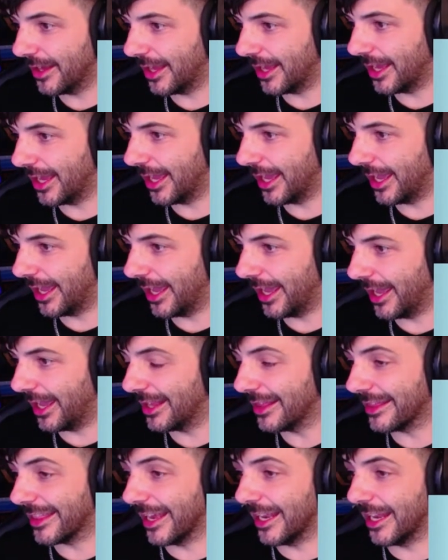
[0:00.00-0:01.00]
Eh,
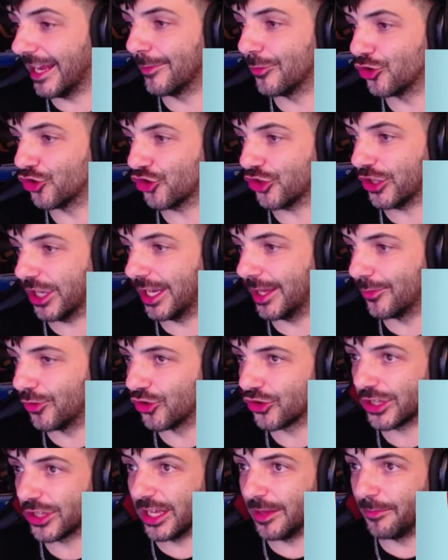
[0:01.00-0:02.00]
tenemos,
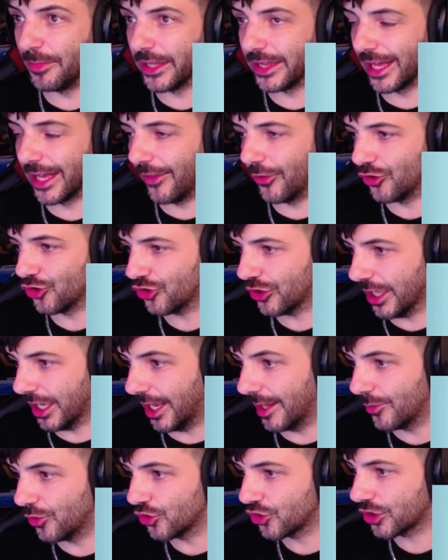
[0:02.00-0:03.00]
tenemos, invitados
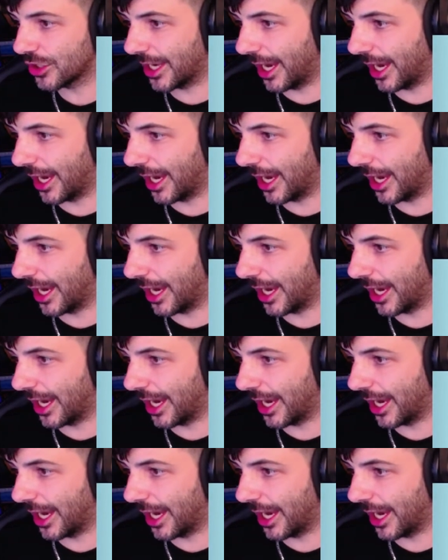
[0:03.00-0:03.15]
tenemos.